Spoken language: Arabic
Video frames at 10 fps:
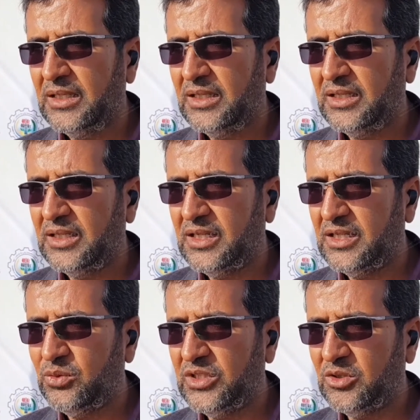آه، ها
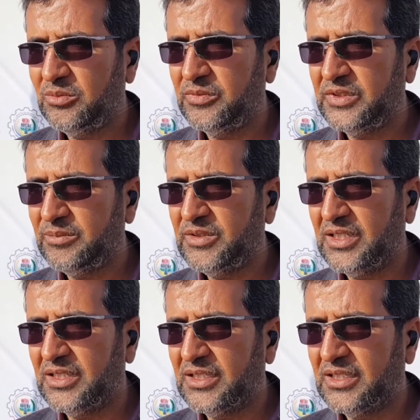هو اليوم
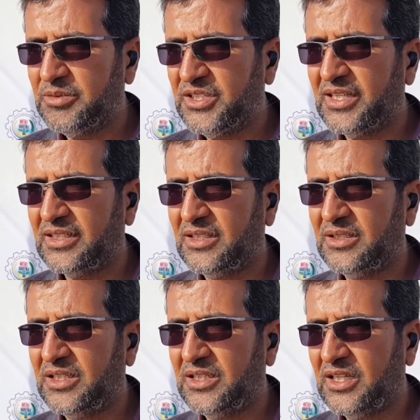يبدأ آه، بداية
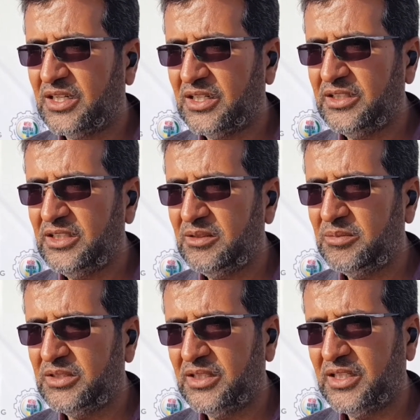الرالي
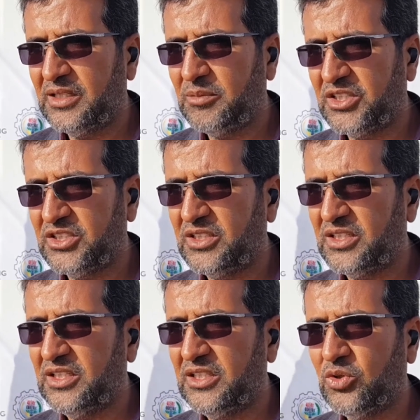بإذن الله مهرجان
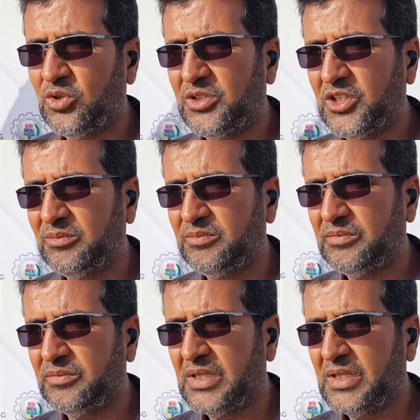الرالي نقوم اليوم